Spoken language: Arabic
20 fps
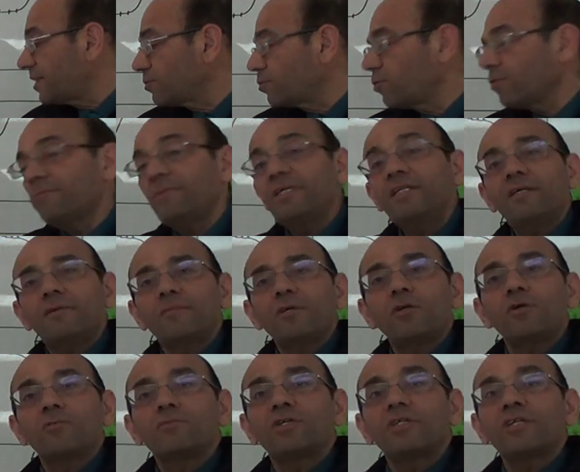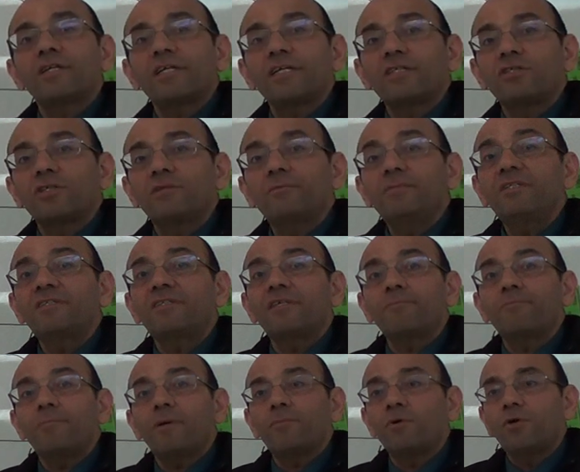هدول مين عمل لهم جنريشن مين
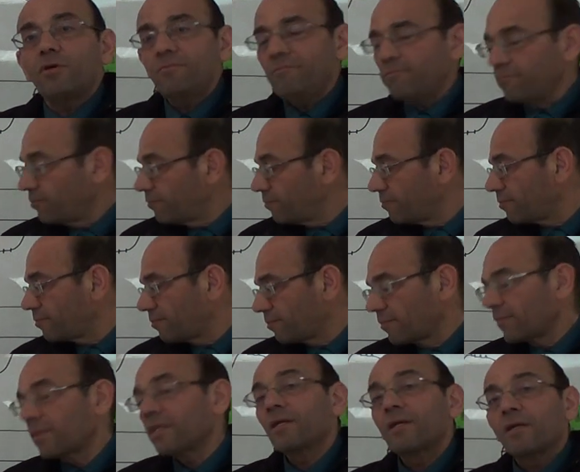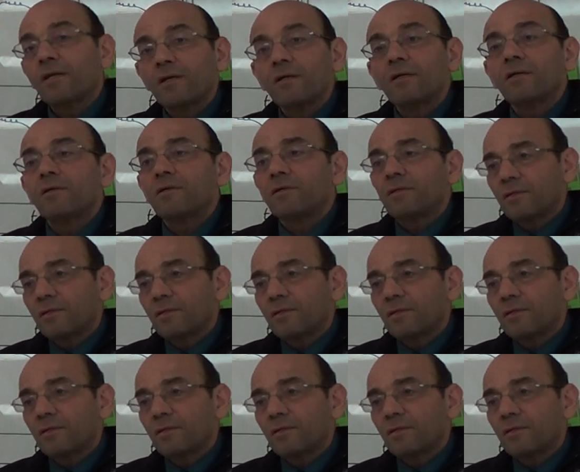سببهم اختيارات